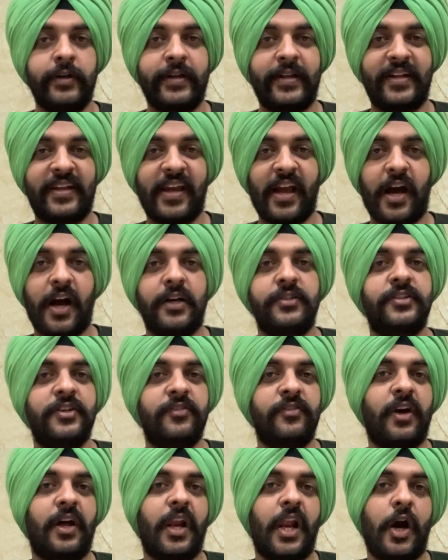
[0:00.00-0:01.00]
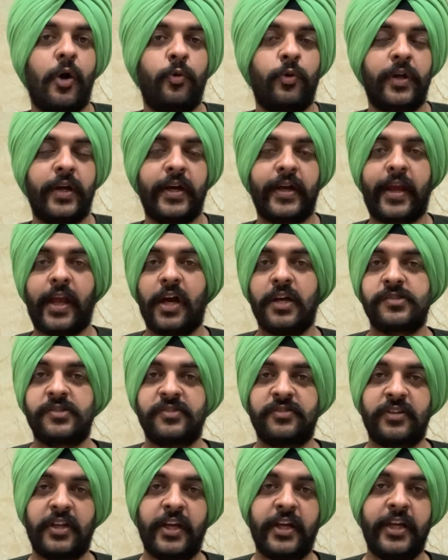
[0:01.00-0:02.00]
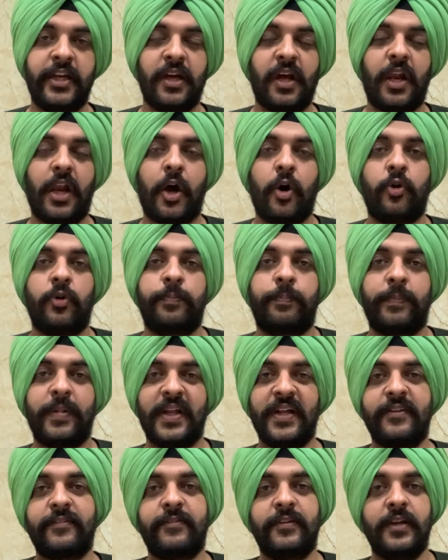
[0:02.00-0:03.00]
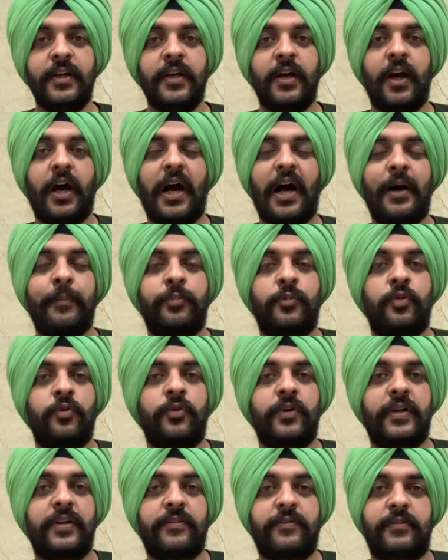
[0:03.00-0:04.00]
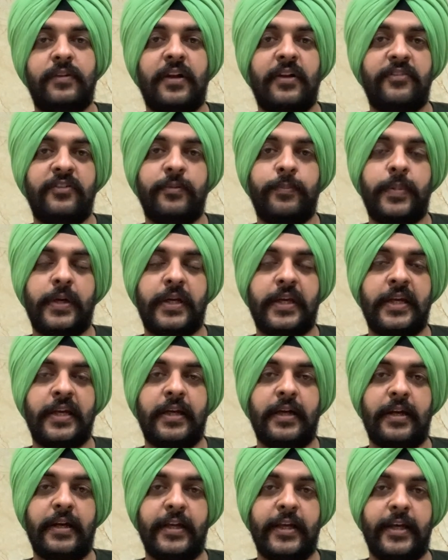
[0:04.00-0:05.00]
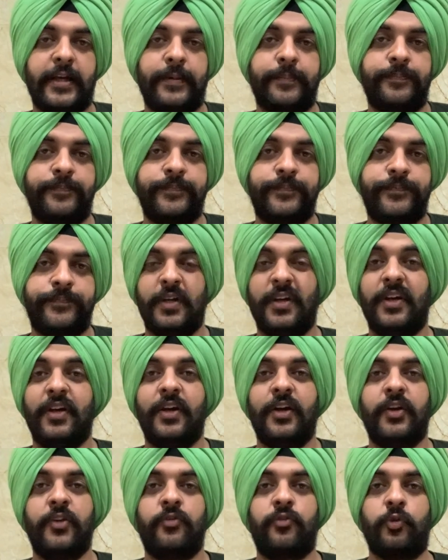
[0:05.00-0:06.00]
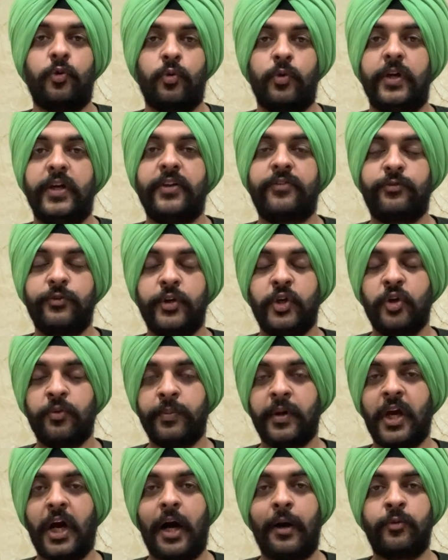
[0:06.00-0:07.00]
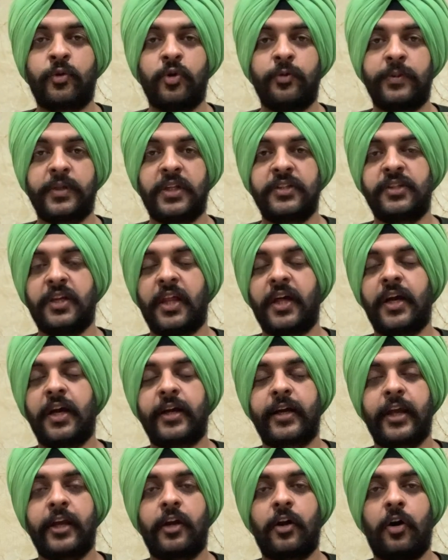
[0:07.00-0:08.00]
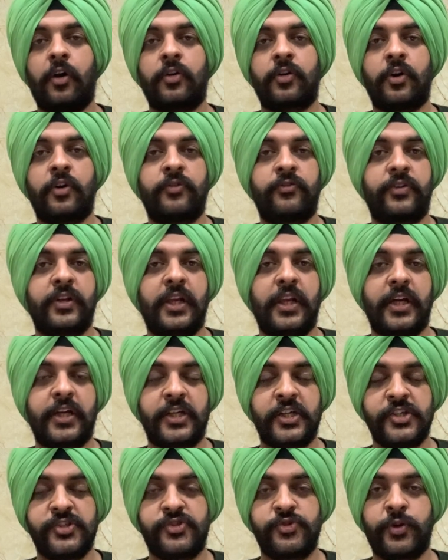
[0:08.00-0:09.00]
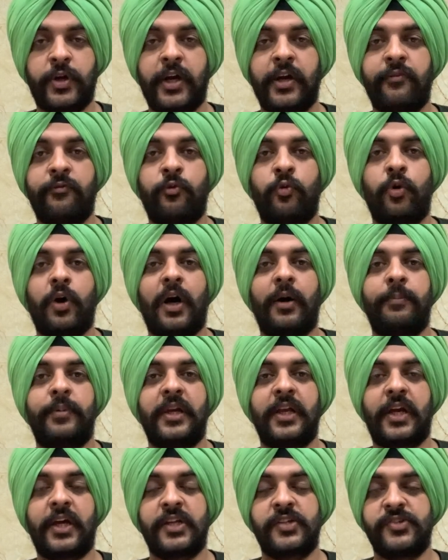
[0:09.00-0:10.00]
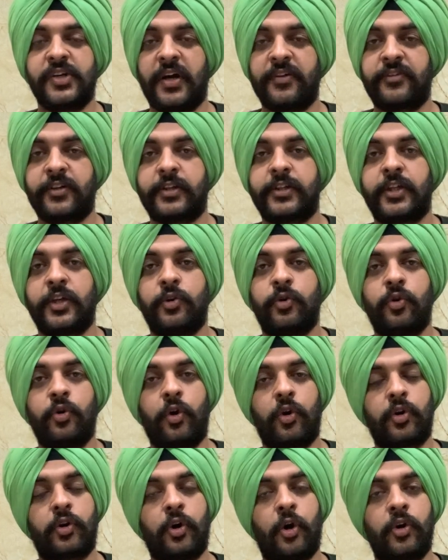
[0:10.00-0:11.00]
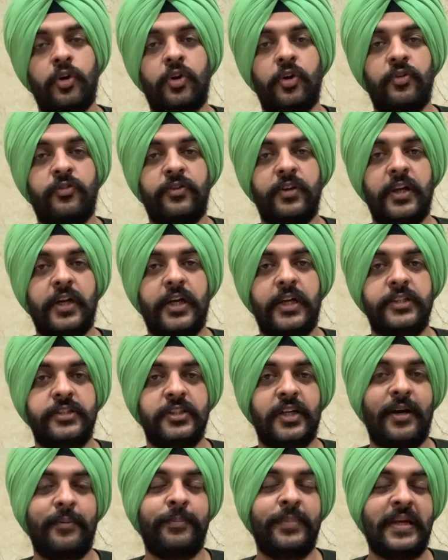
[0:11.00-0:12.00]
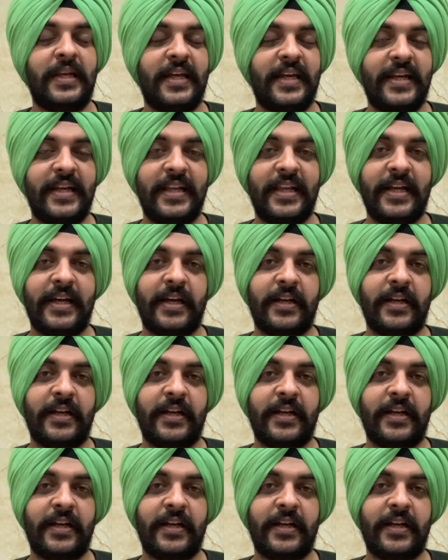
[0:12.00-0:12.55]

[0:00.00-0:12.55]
क्या चीज़ अलाउड है क्या चीज़ नहीं अलाउड प्लस आपको किस तरह से पैकिंग करनी है सो so, इस वीडियो में आपको पता चलेगा कि कौन कौन से लगेज जो हैं वो आप लेकर जा सकते हो और कौन कौन से लगेज आप नहीं लेकर